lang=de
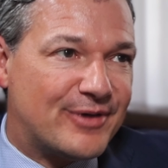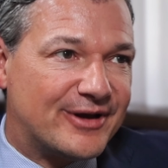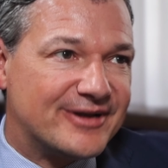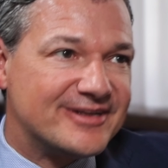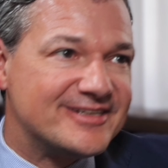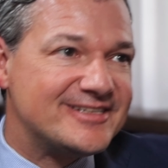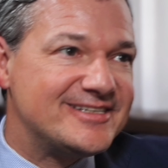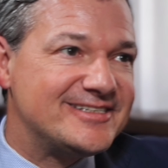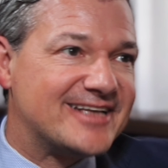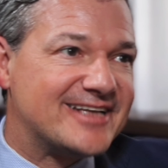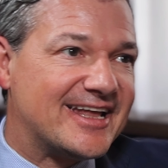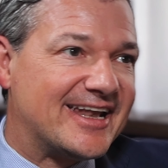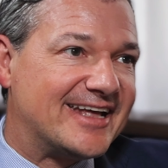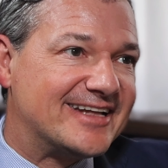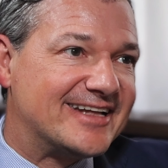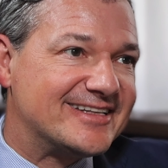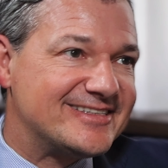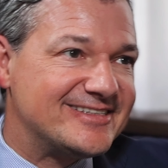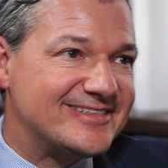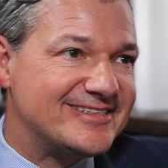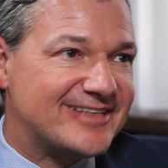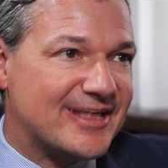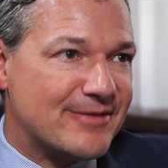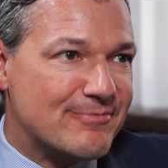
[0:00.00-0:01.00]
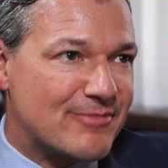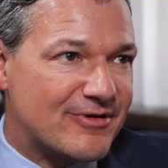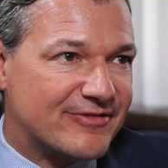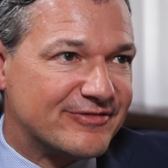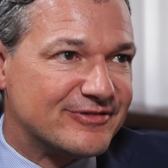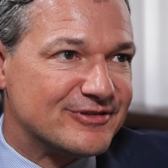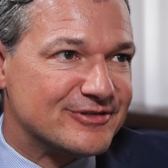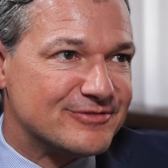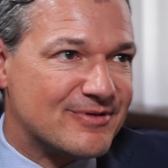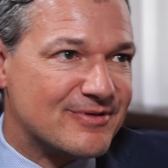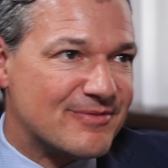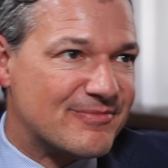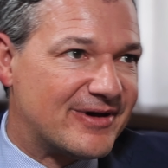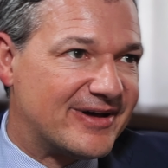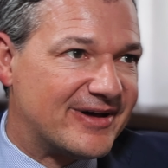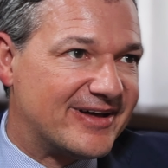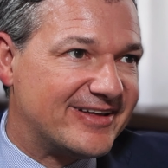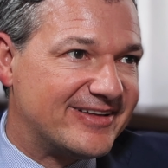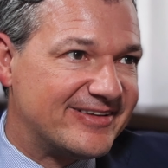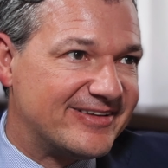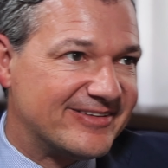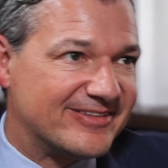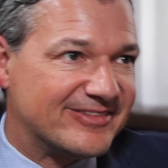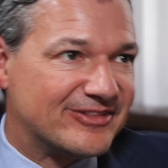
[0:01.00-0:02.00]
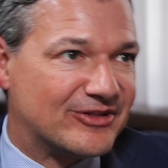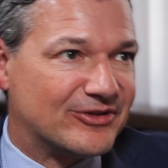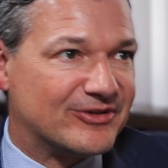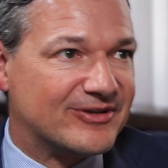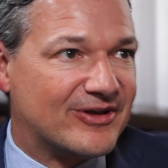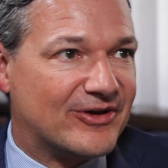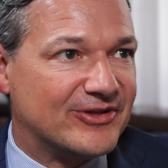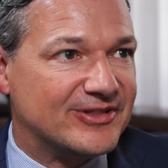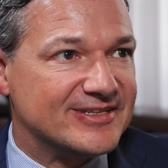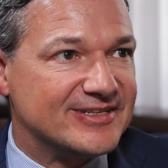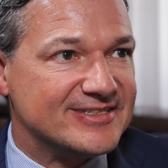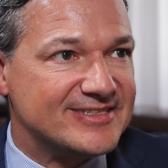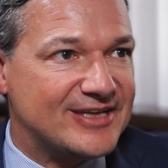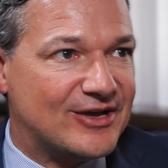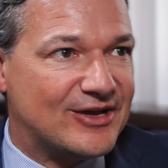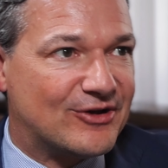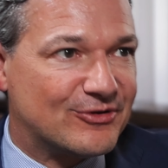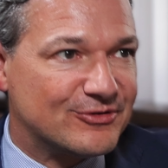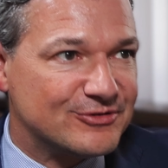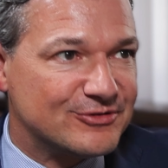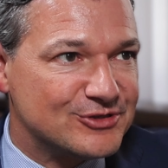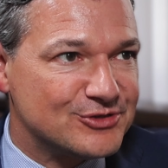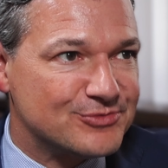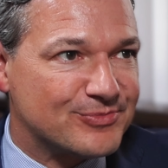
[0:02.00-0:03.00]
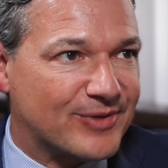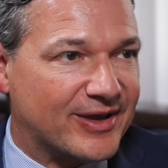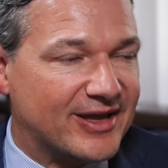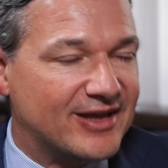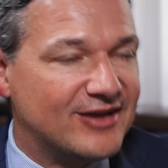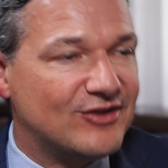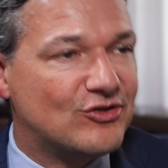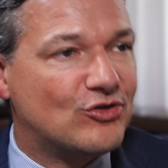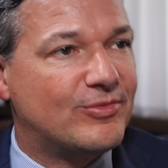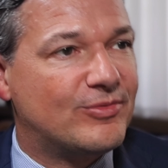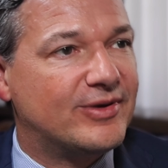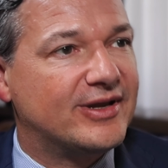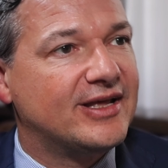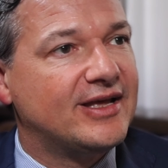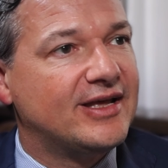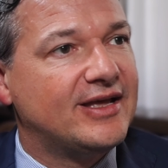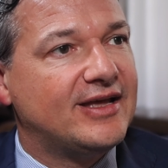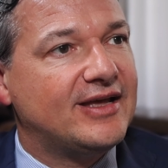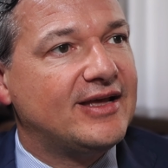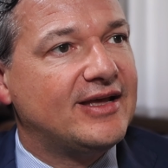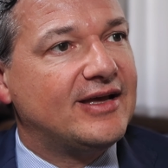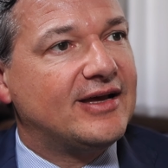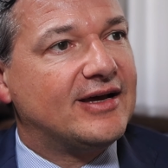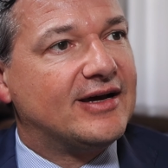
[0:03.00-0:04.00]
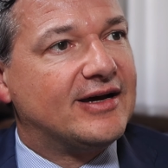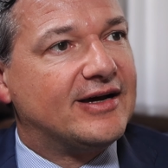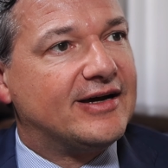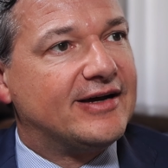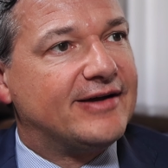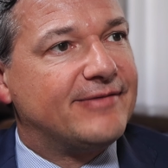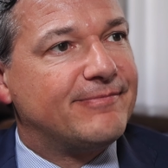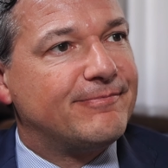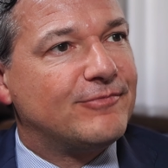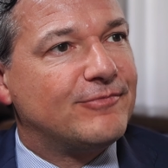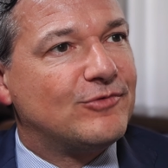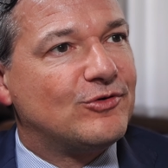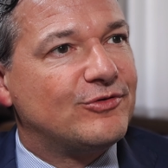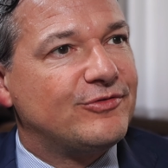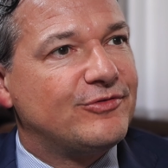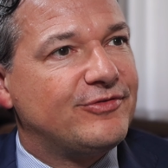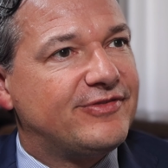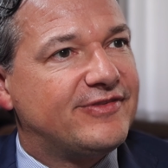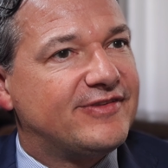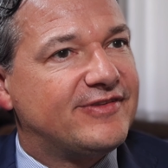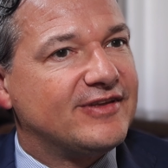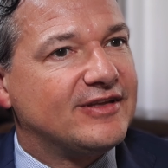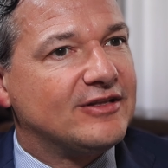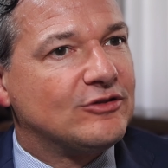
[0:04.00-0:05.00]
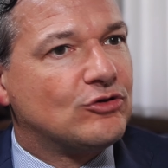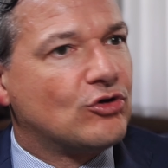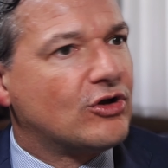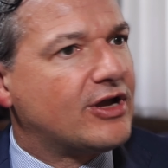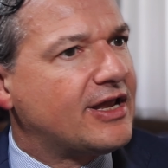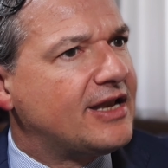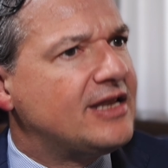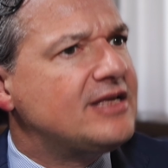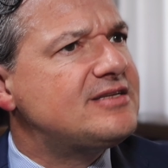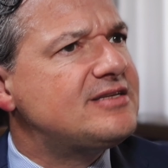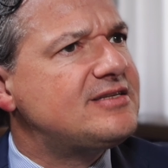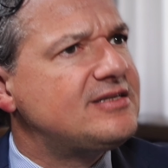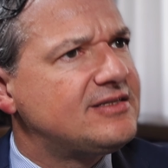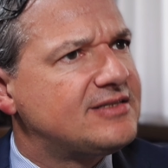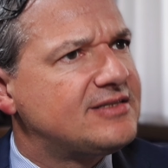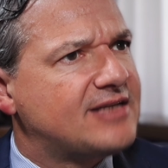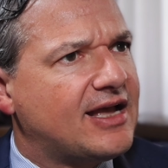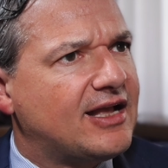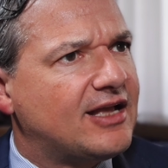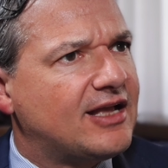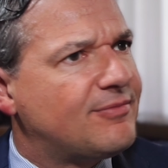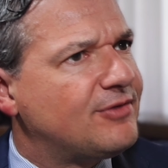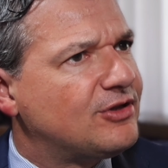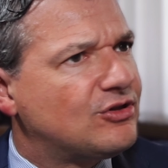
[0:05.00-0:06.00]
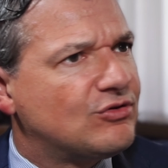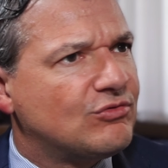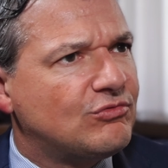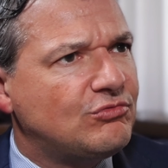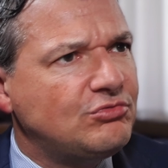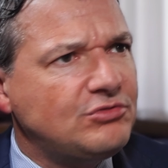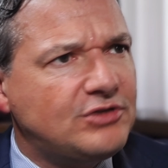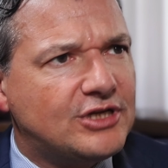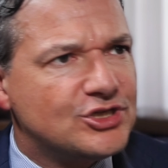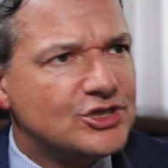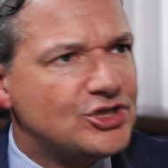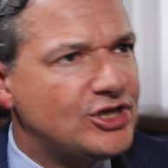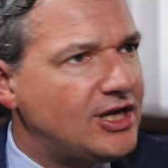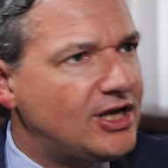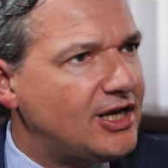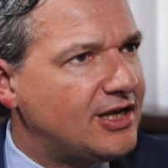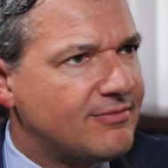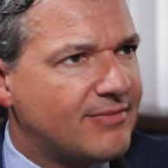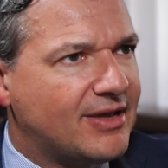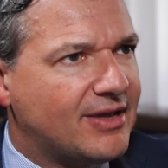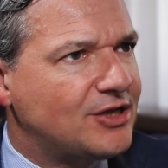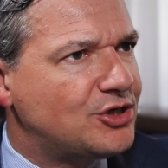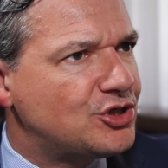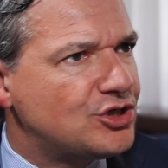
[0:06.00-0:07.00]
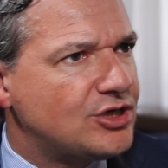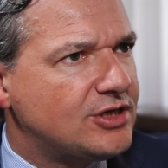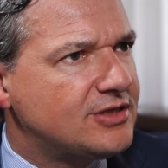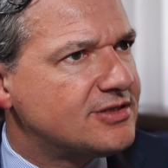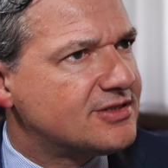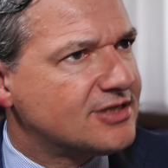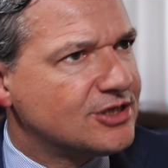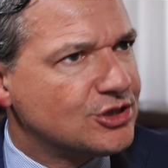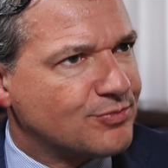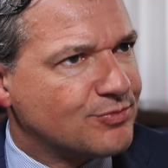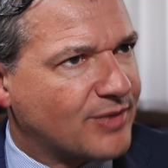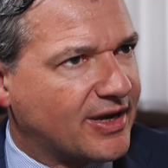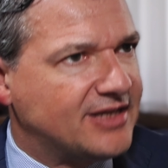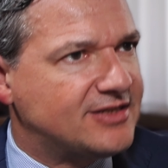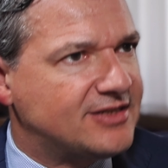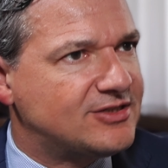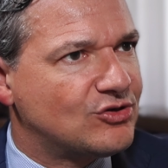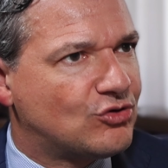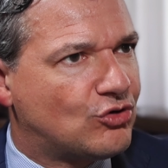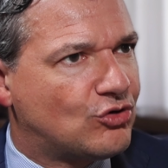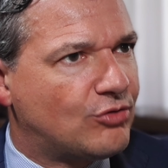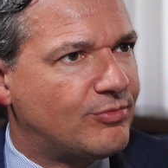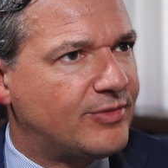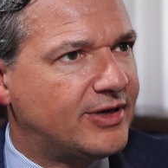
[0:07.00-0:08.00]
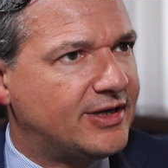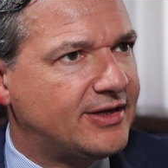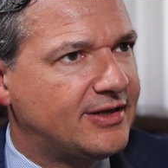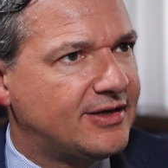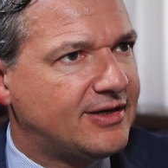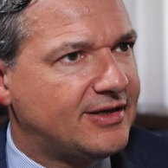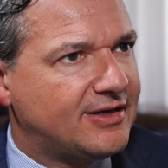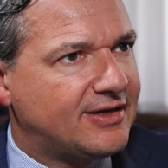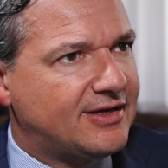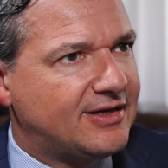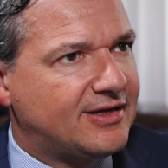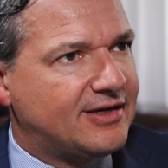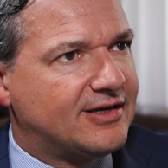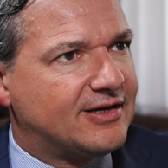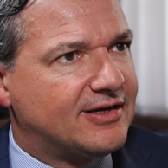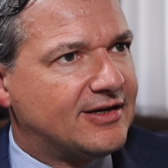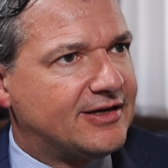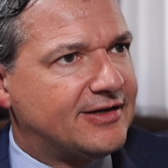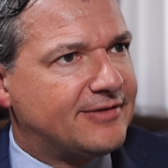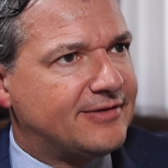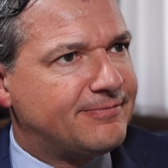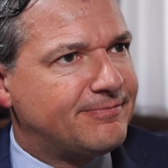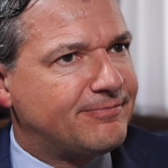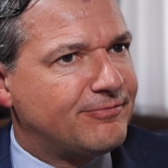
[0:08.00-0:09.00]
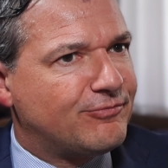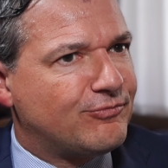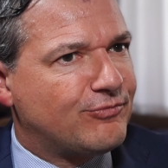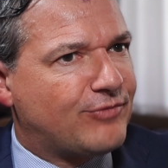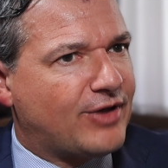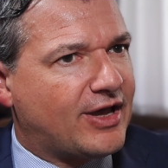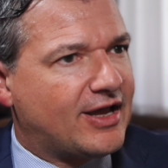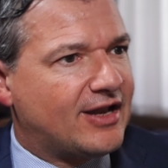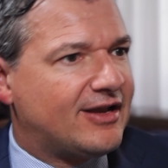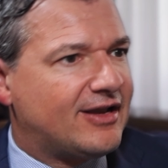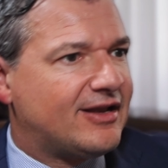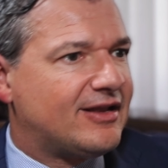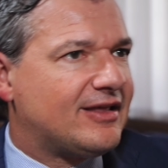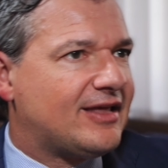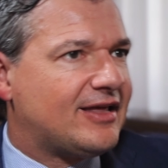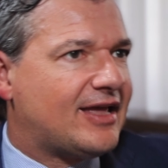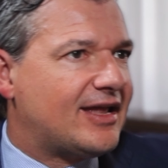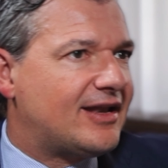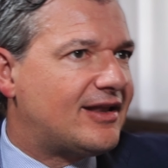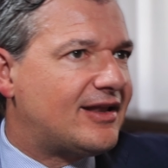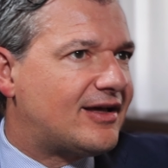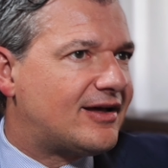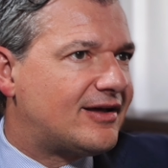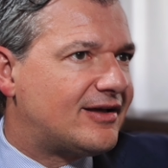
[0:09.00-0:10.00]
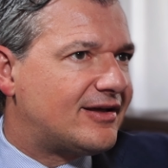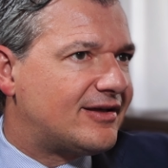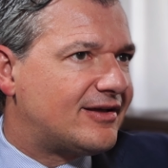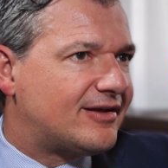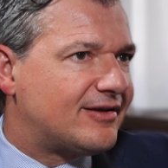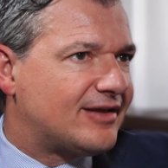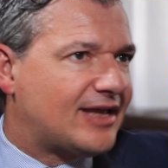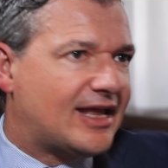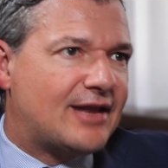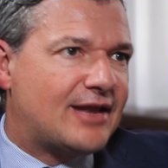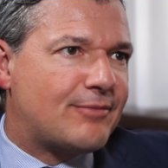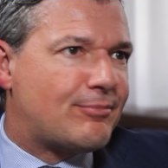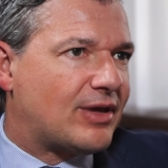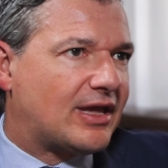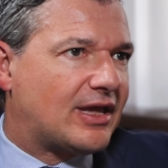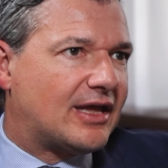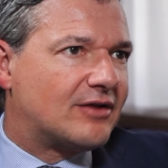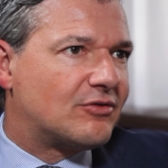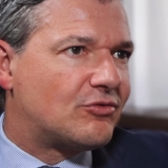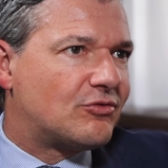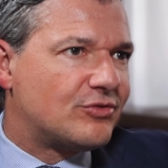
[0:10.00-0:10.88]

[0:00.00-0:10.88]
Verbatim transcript: das ist ein Herzensthema, auf das wir dann heute Sie auch noch zu sprechen kommen. Ähm, und da genieße ich es eigentlich mit unterschiedlichen Menschen ins Gespräch zu kommen, mhm. ähm, weil jeder, jede Begegnung